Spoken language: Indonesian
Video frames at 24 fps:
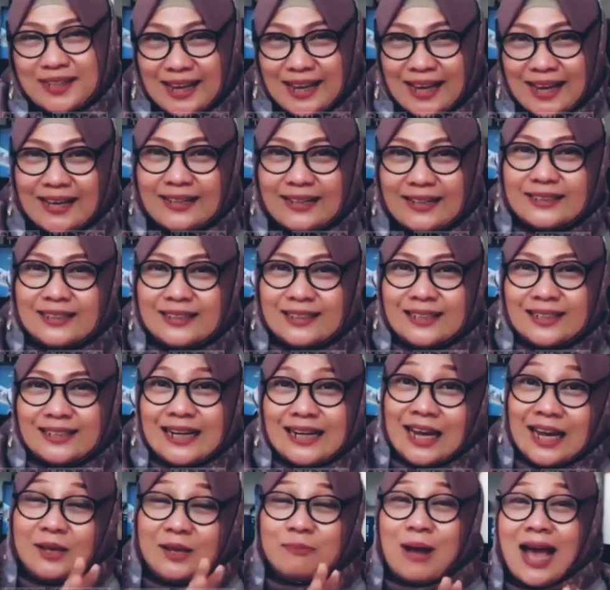Ya. Nah,
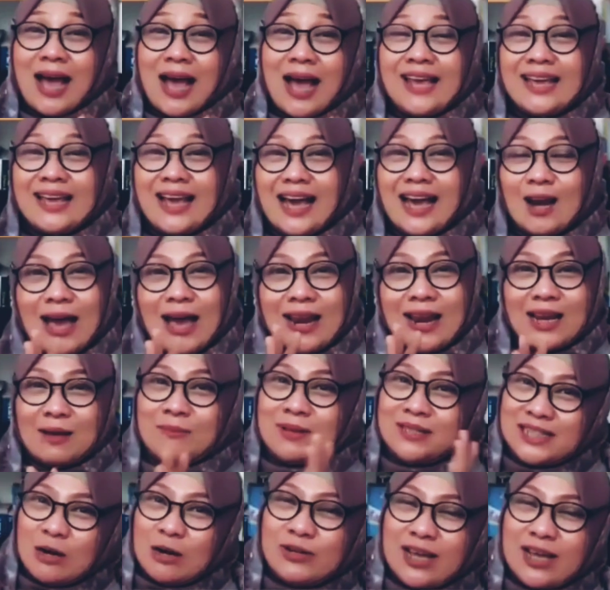ini bahaya kalau anak
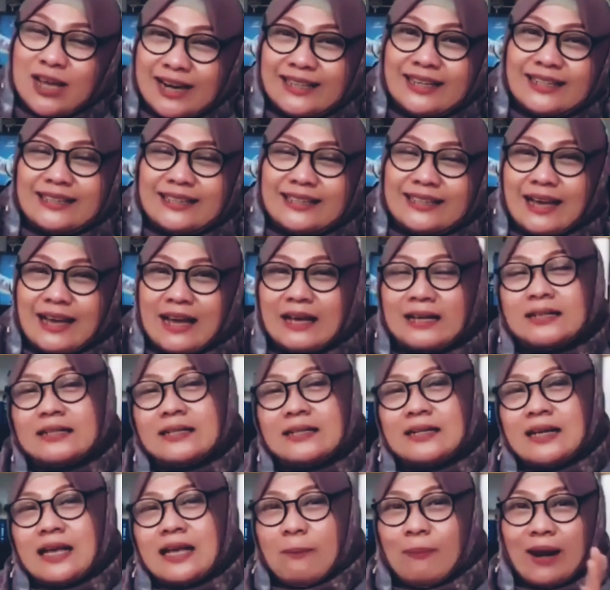menjauh dari kita,
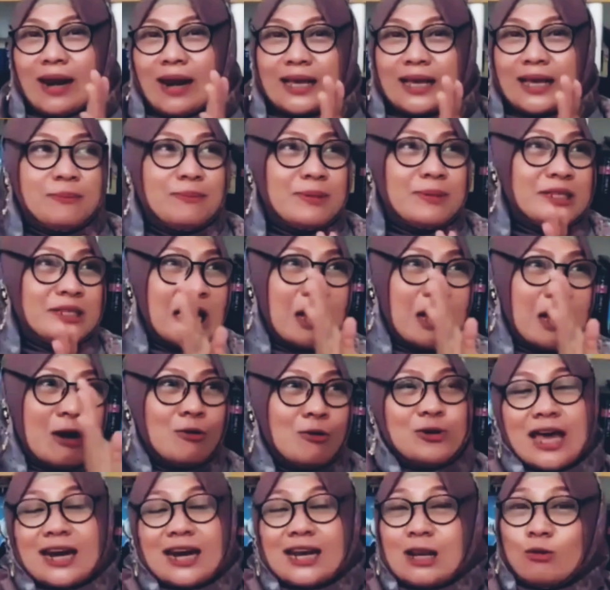apalagi
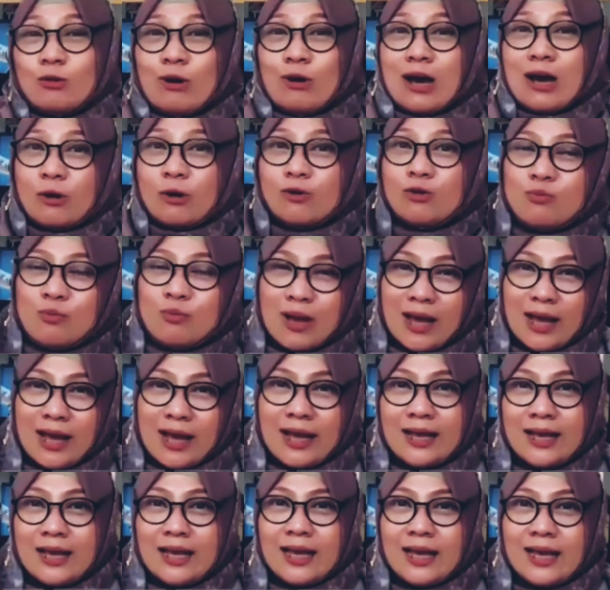menjauh dari luar
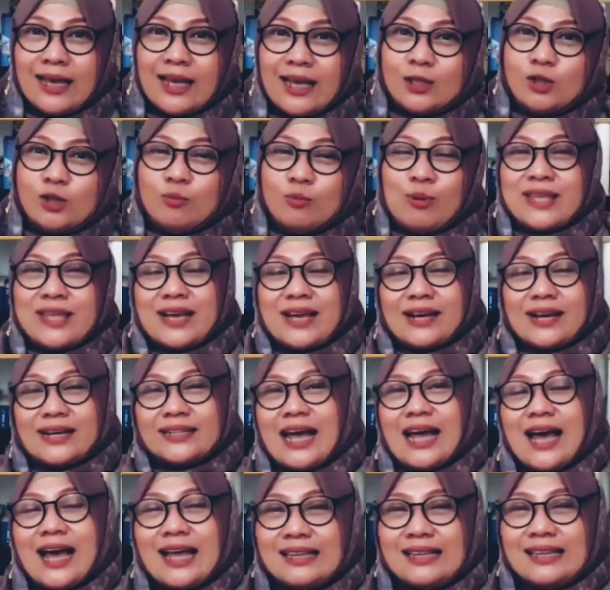rumah banyak
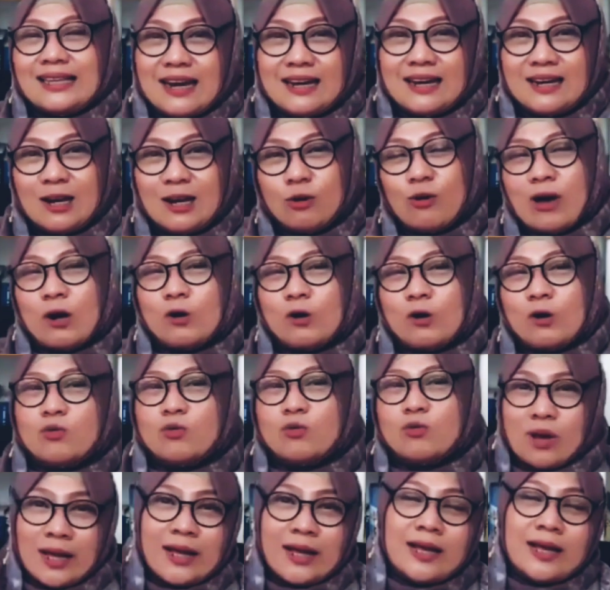kejahatan di luar
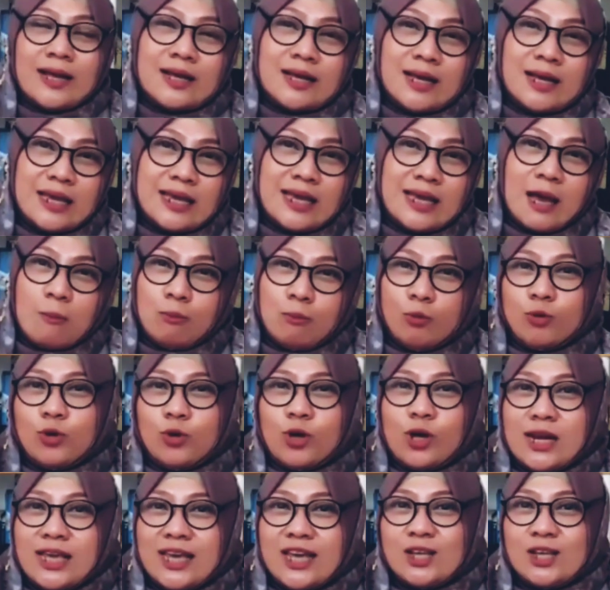rumah. Ya
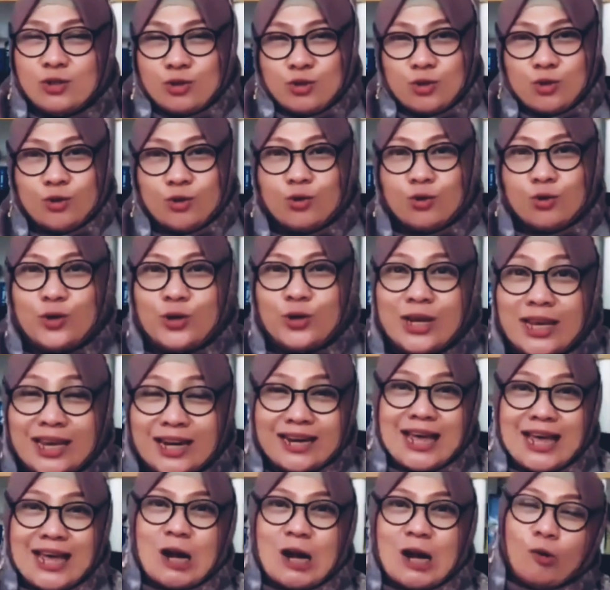bully, judi,
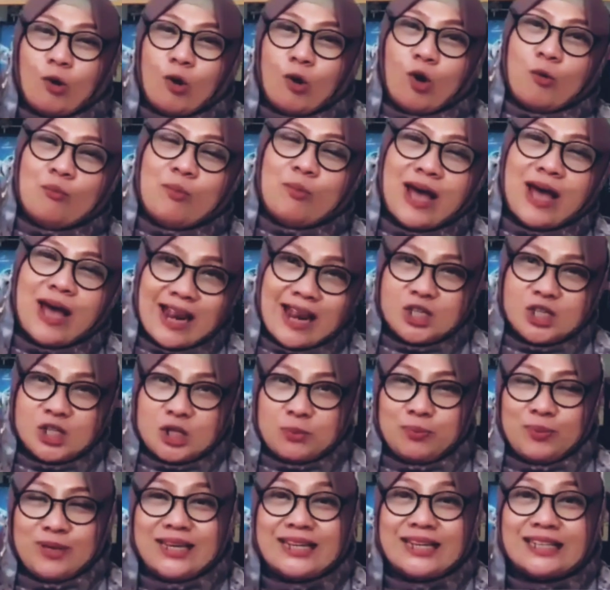narkoba,
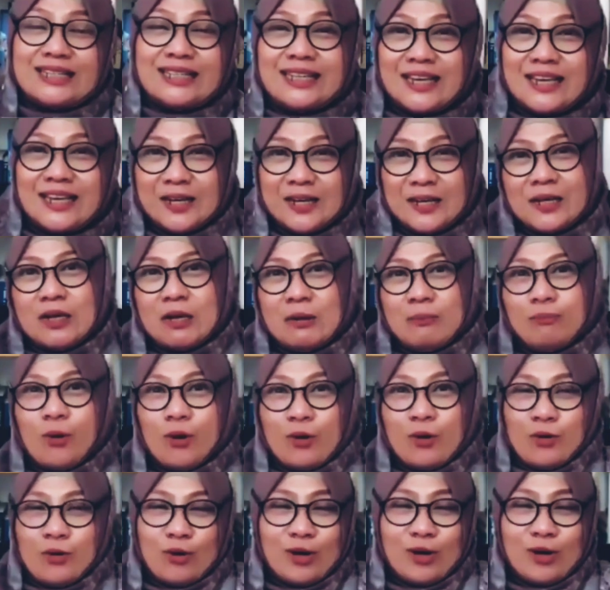LGBT,
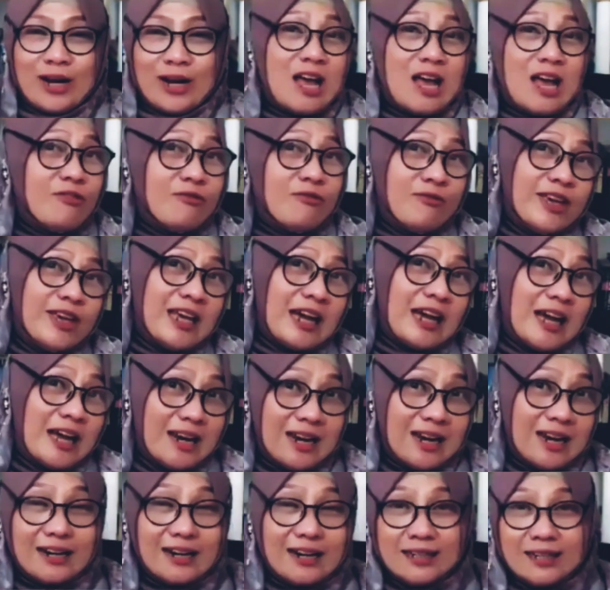pornografi yang
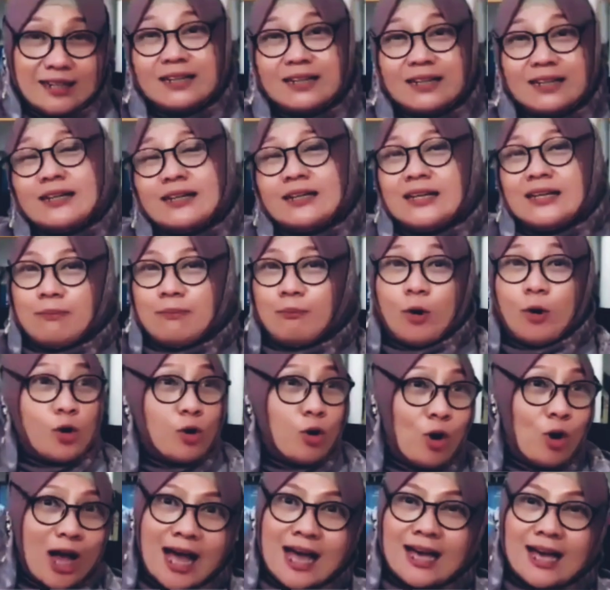ada di ya
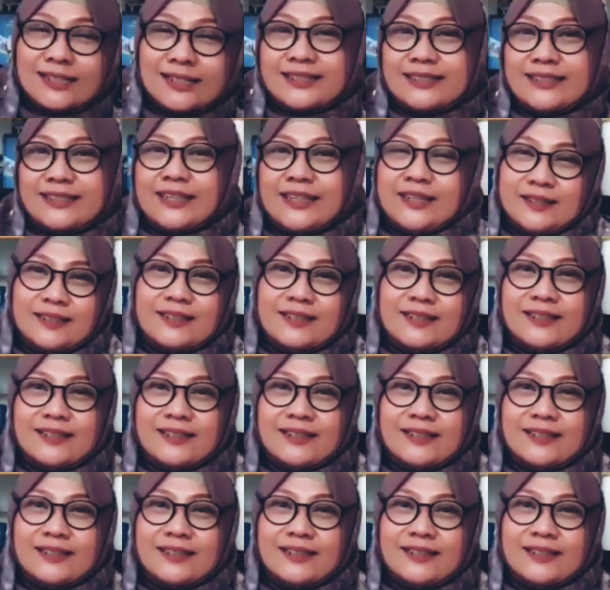porno aksi.